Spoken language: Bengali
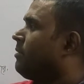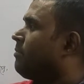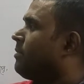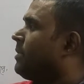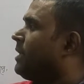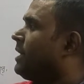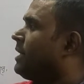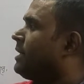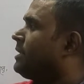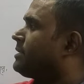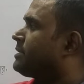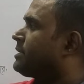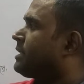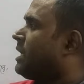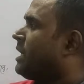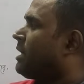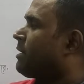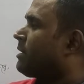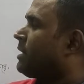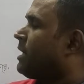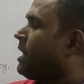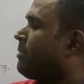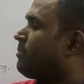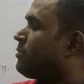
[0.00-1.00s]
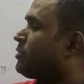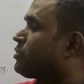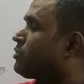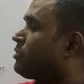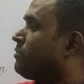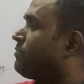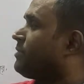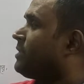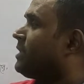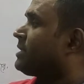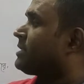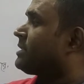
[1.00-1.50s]
প্যারেন্টস
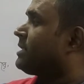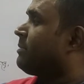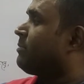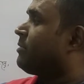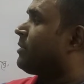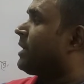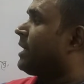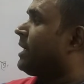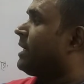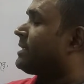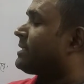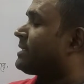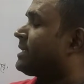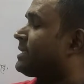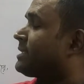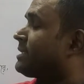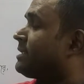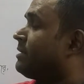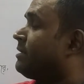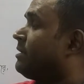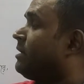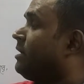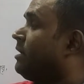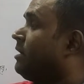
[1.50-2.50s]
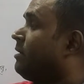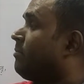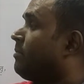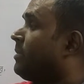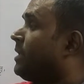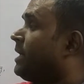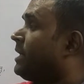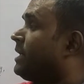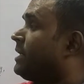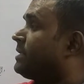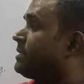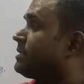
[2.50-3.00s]
অ্যাপোস্ট্রফি আছে এবং এস আছে
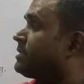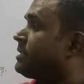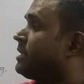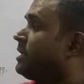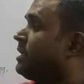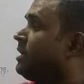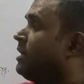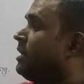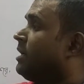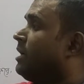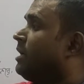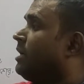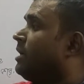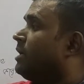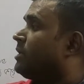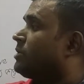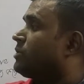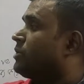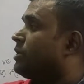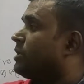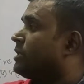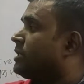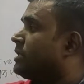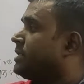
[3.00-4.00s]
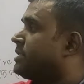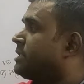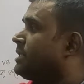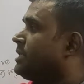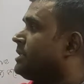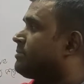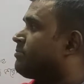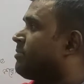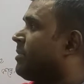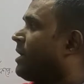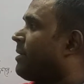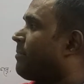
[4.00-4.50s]
প্যারেন্টস তো দিস
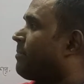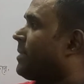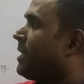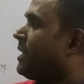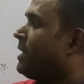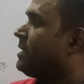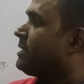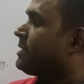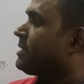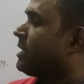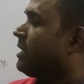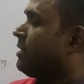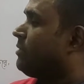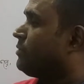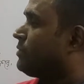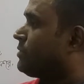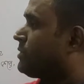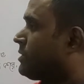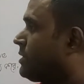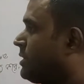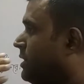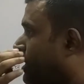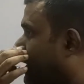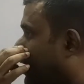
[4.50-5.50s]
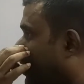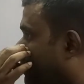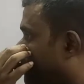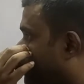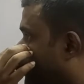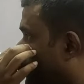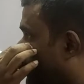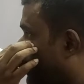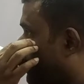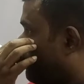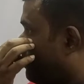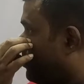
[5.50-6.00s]
ইজ মাই প্যারেন্টস হাউস
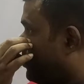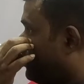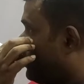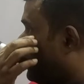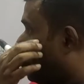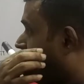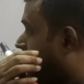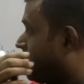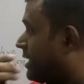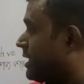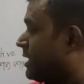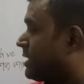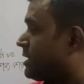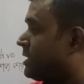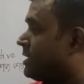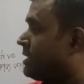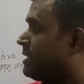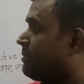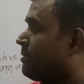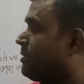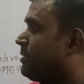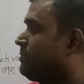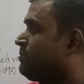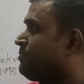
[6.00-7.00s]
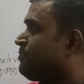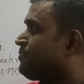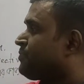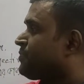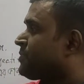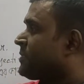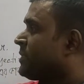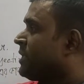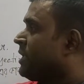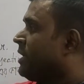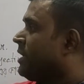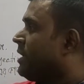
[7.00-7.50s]
এরপরে প্লুরালের ক্ষেত্রে যেমন
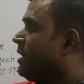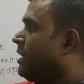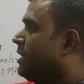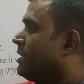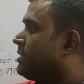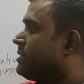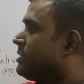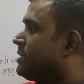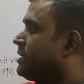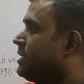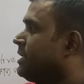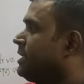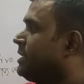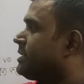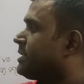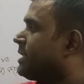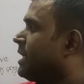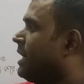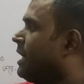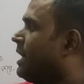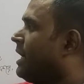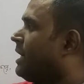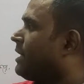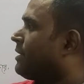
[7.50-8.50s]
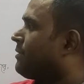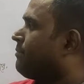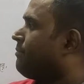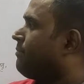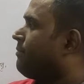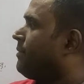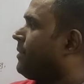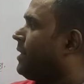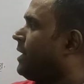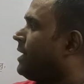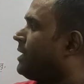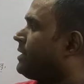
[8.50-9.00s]
দিজ আর
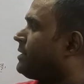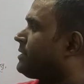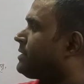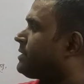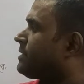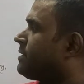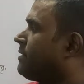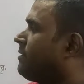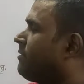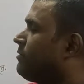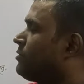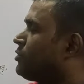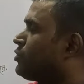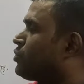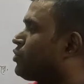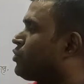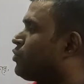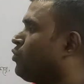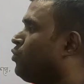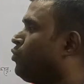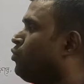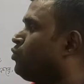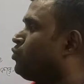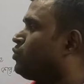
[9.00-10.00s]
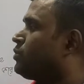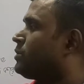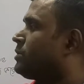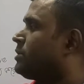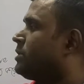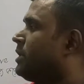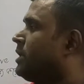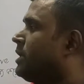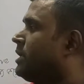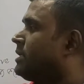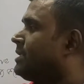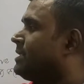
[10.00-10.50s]
মেন্স শুজ
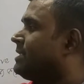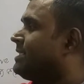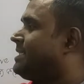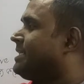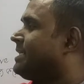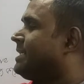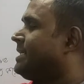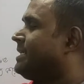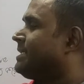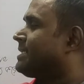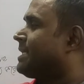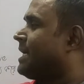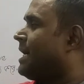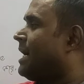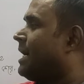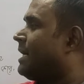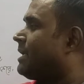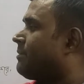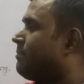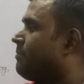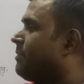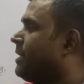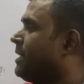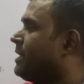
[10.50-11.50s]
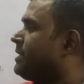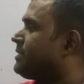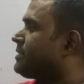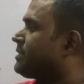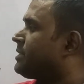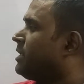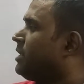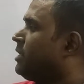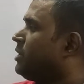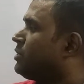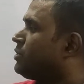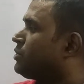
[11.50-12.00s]
দিজ আর মেন্স
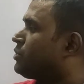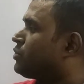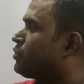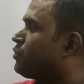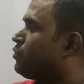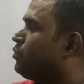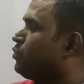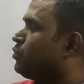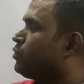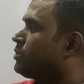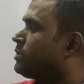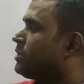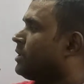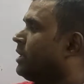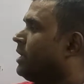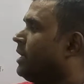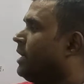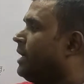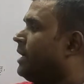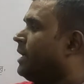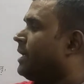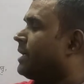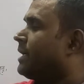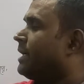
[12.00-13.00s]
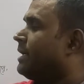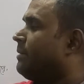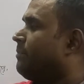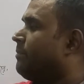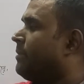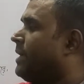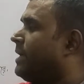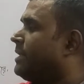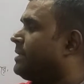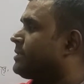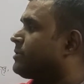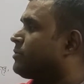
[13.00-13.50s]
শুজ এখানে
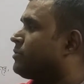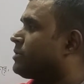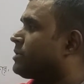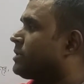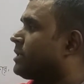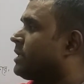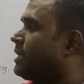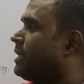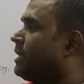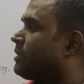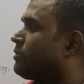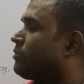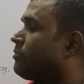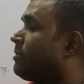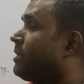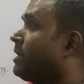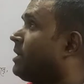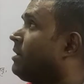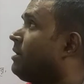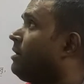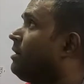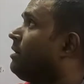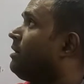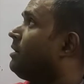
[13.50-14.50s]
মেন্স হচ্ছে গিয়ে তোমার